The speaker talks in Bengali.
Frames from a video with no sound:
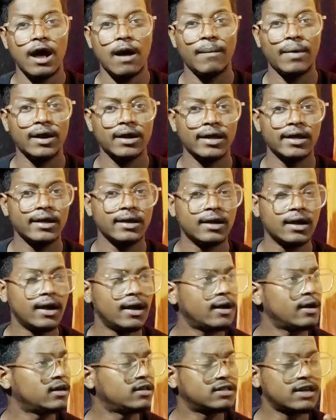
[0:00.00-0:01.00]
আমার এই
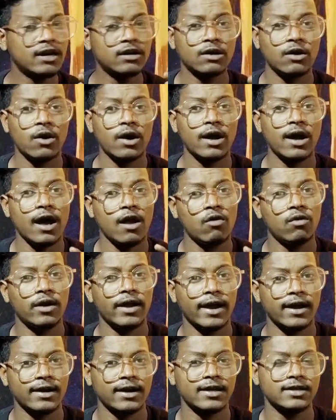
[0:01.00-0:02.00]
ডিসাইড করার কারণটা
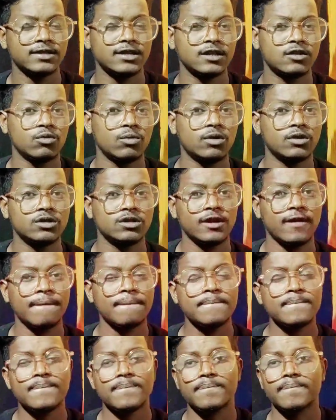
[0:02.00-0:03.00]
একটাই যে তোমার হচ্ছে
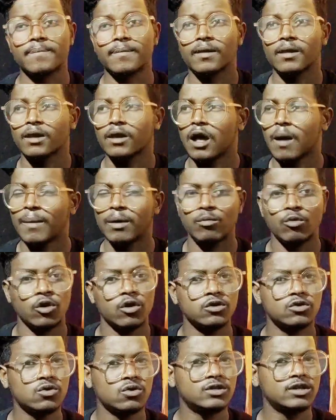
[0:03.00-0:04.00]
আমার মনে
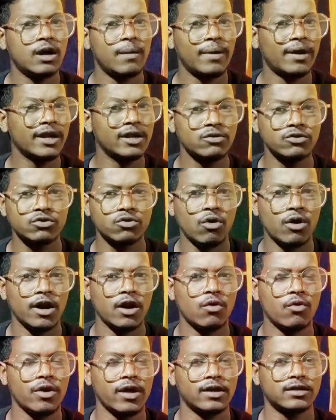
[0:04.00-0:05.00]
হচ্ছিল যে আমার রিউজ
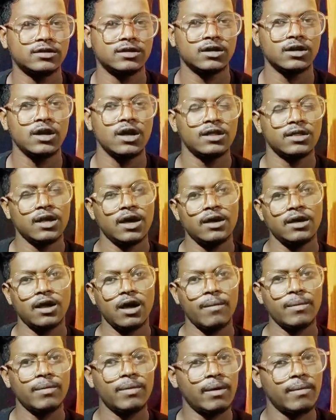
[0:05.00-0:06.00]
কন্টেন্ট হয়ে যাচ্ছে তাই
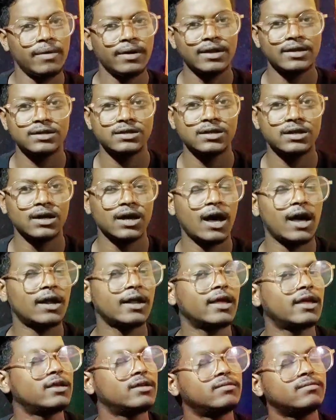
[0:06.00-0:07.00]
আমি ভেবে নিয়েছি যে আর
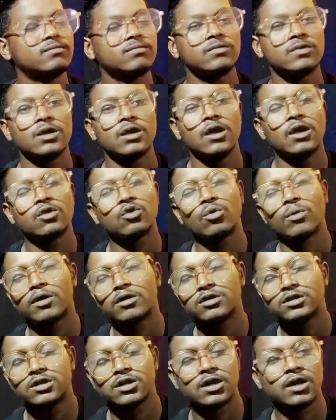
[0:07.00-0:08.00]
এই তোমার
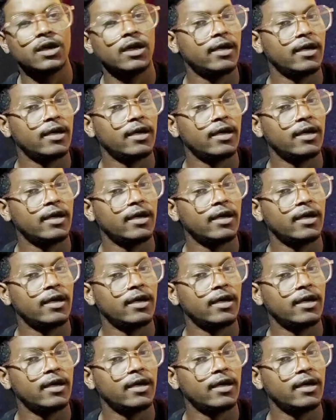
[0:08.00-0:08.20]
হচ্ছে